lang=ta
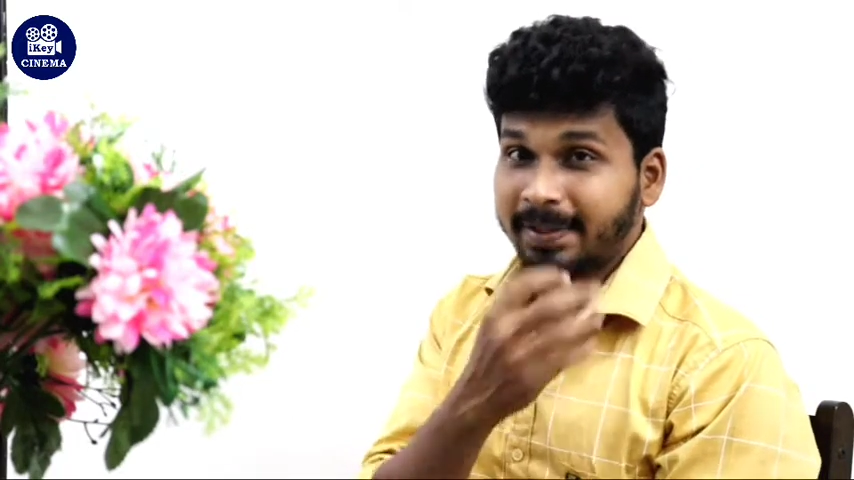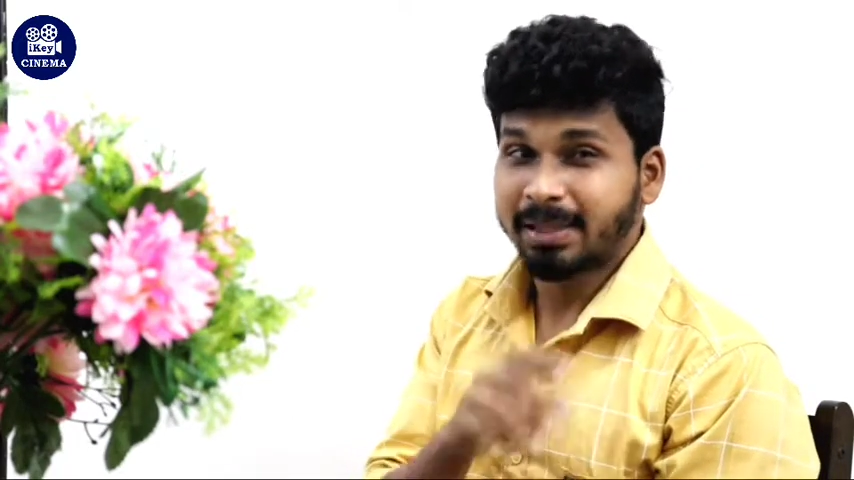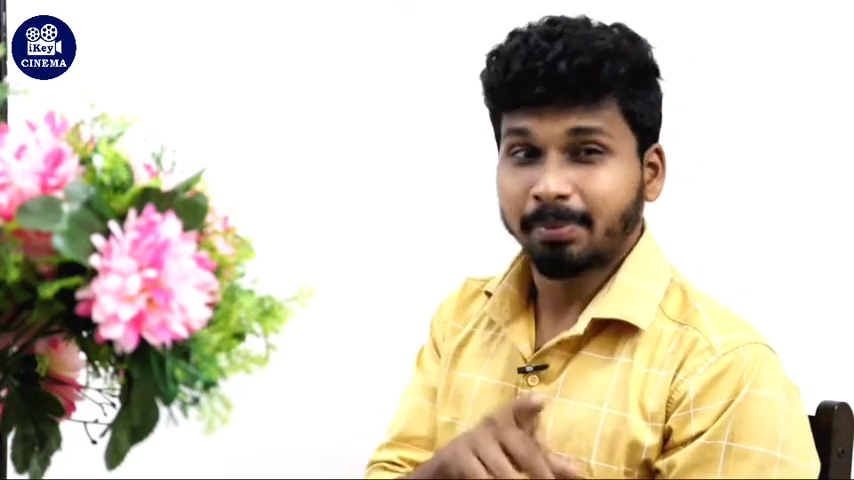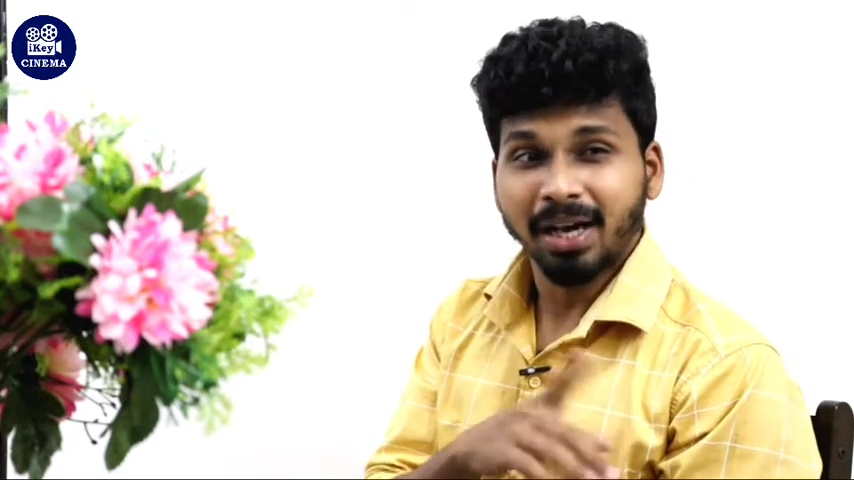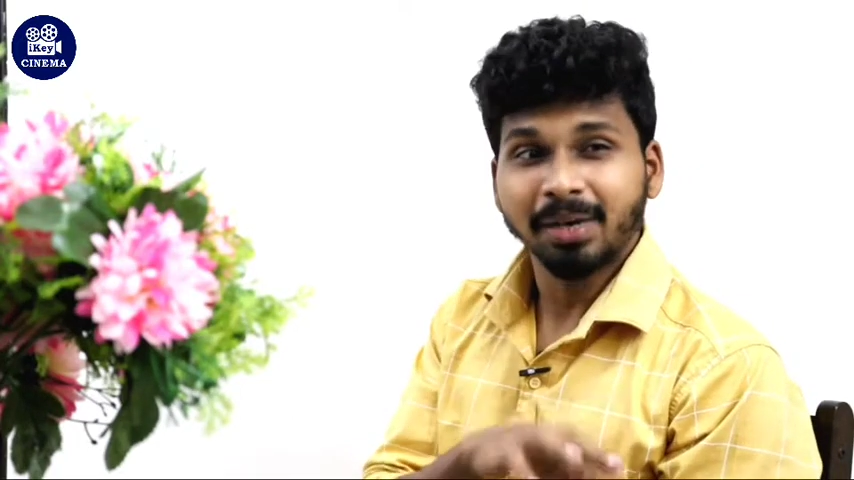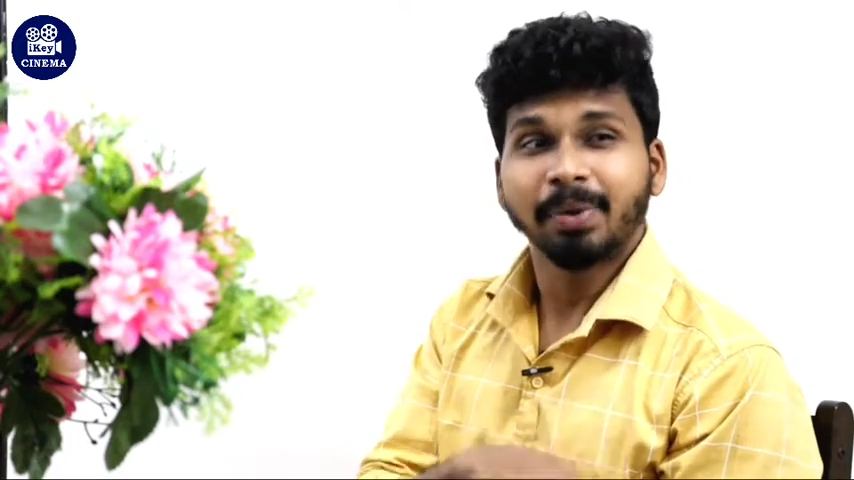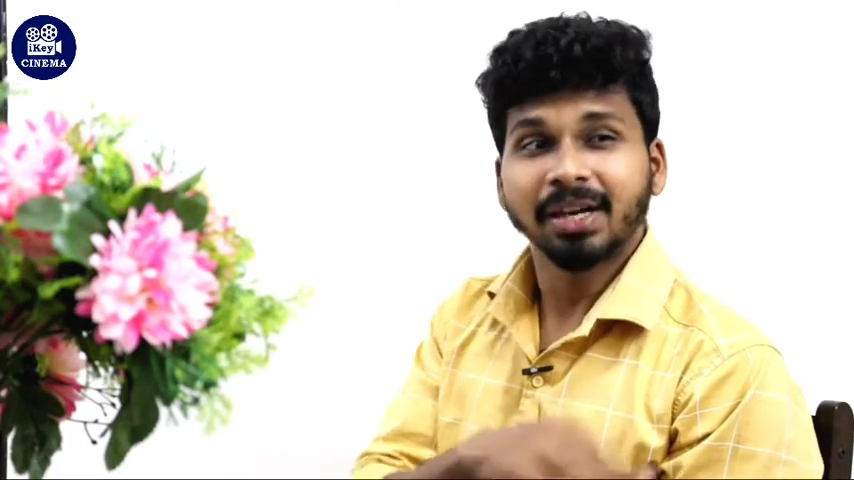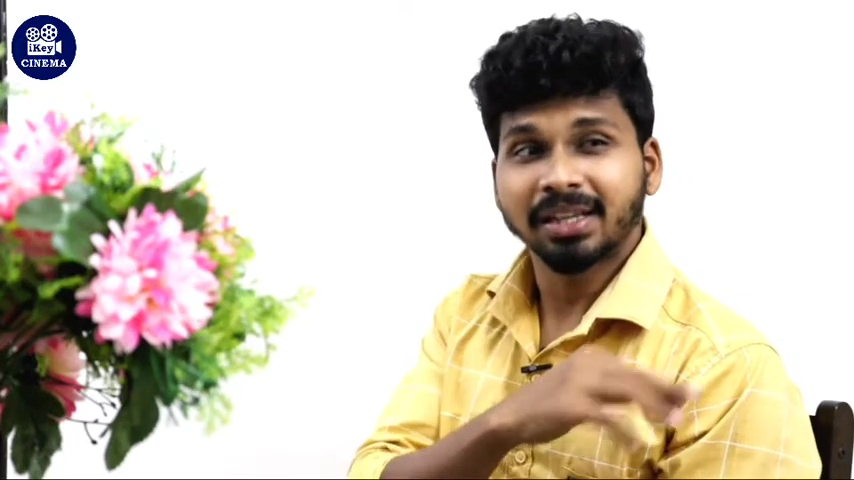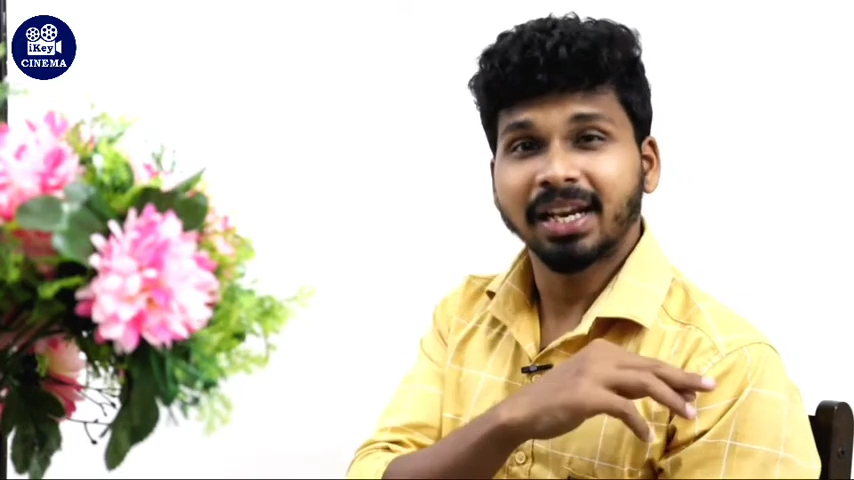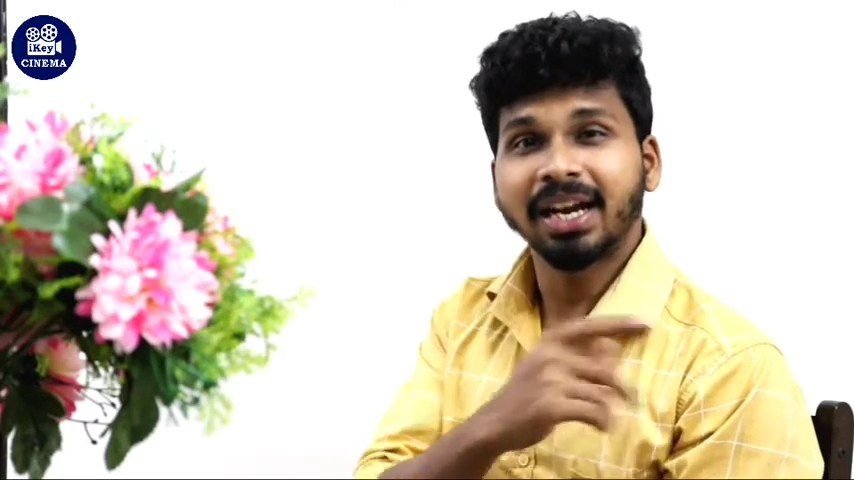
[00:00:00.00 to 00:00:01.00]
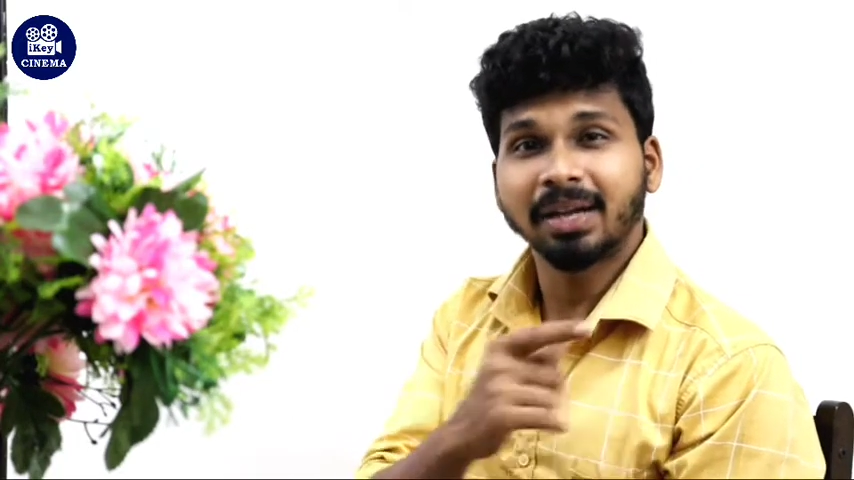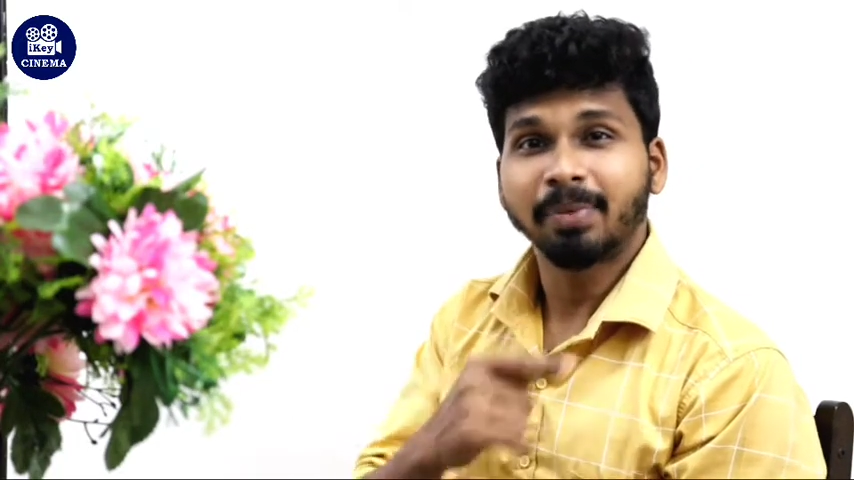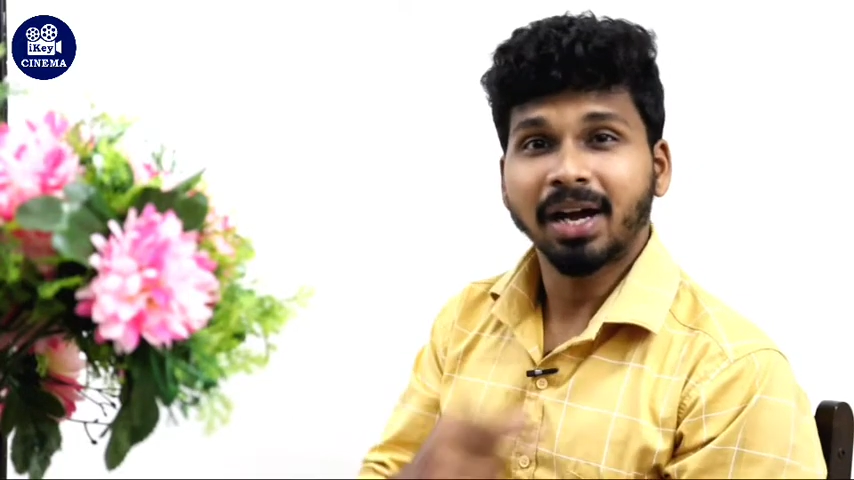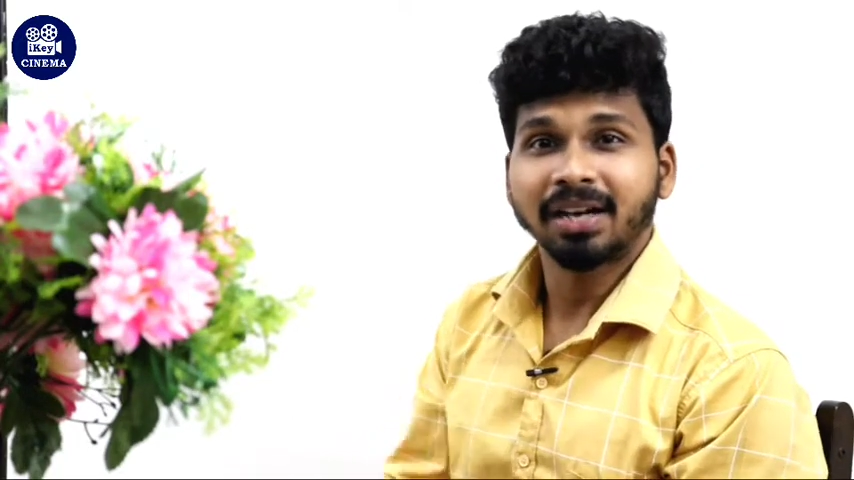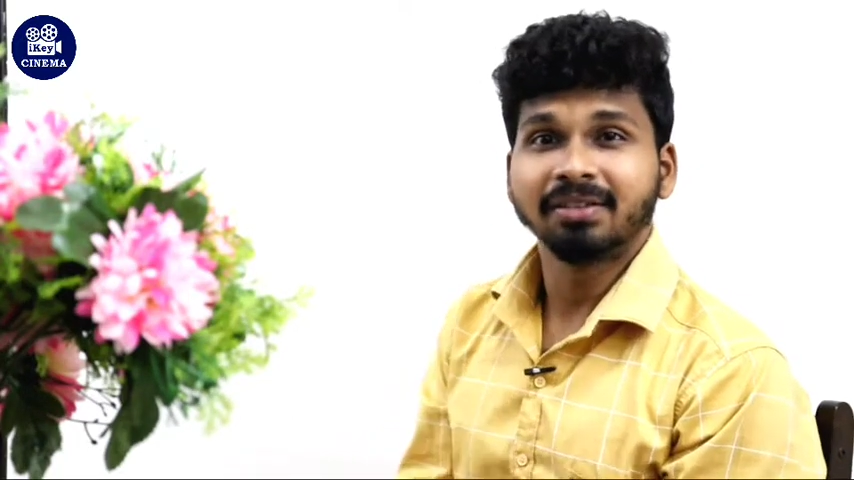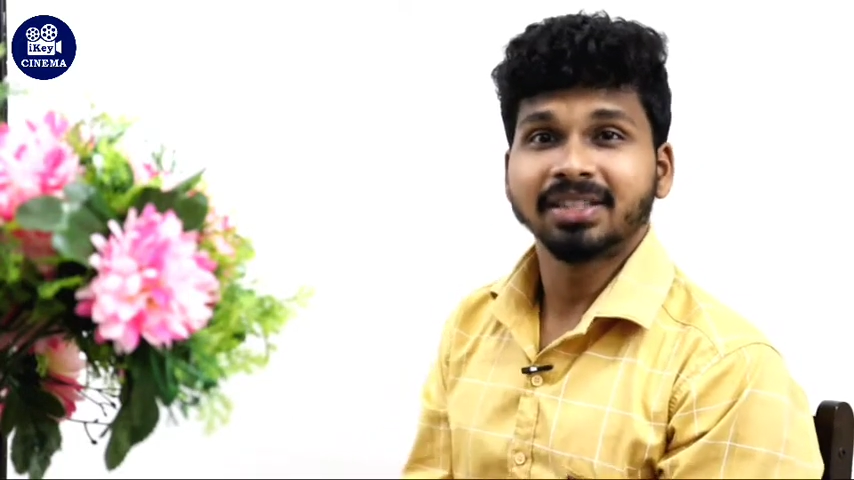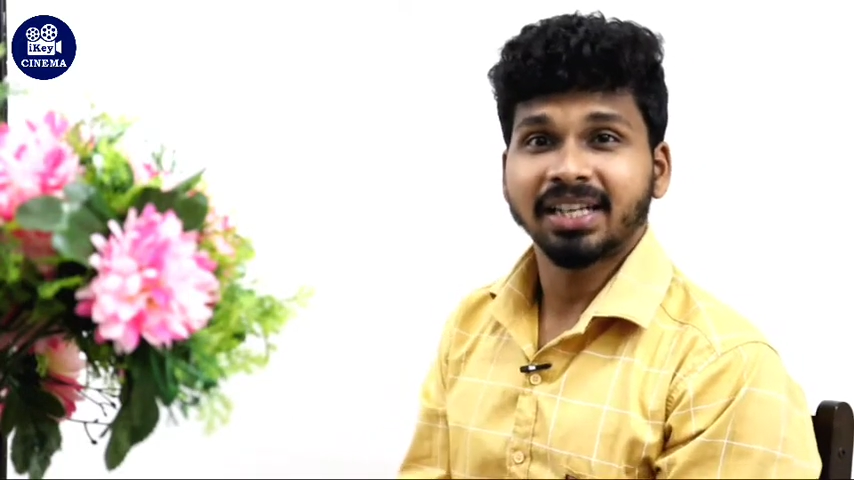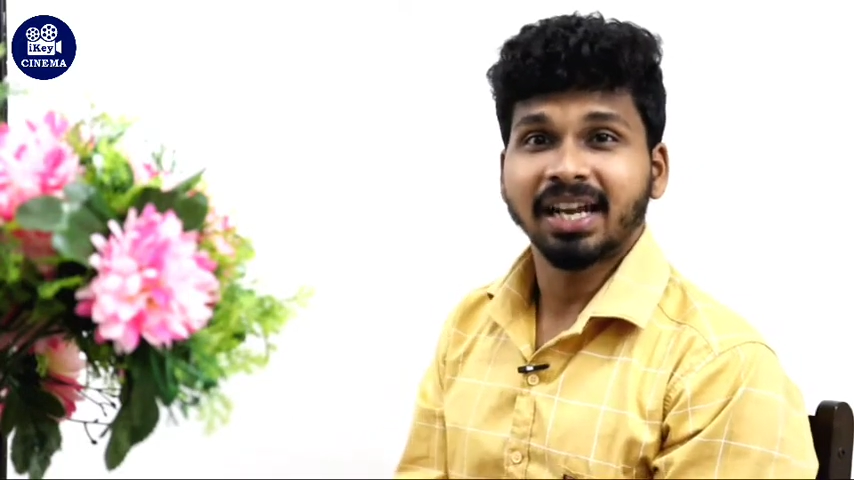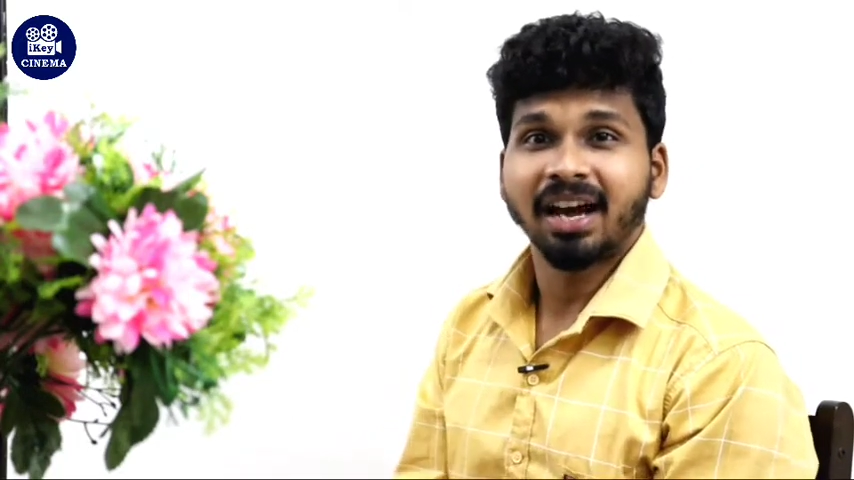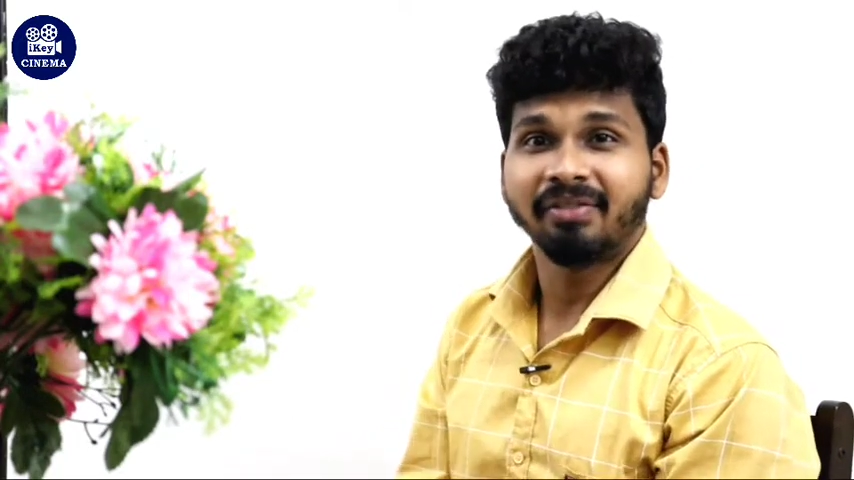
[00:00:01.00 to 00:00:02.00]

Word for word: இந்த மாதிரி படத்தில் என்னை பார்க்க வச்சு என்ன